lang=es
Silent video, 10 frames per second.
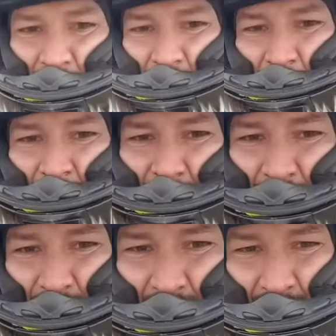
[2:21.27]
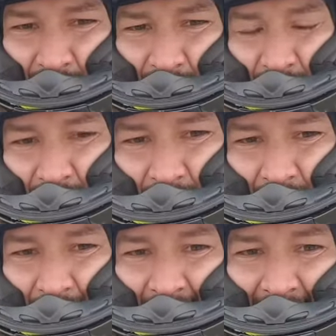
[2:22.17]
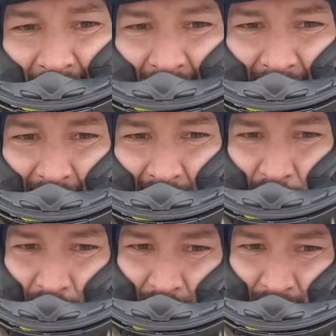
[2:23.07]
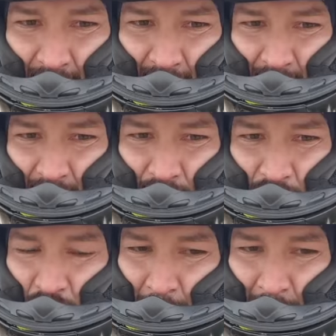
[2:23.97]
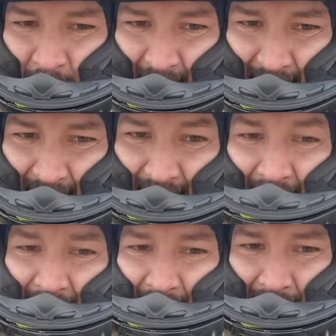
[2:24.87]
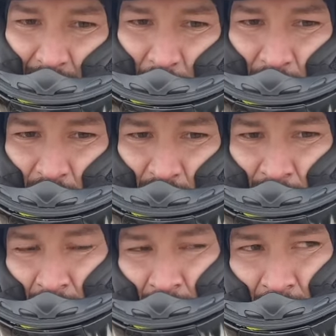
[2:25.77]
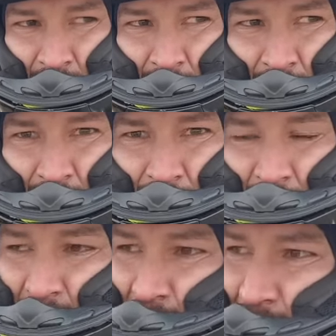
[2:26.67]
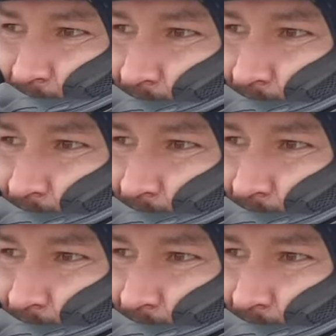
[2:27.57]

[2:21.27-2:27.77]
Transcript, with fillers: aunque sea legal lo que están haciendo, no me parece legítimo. O sea,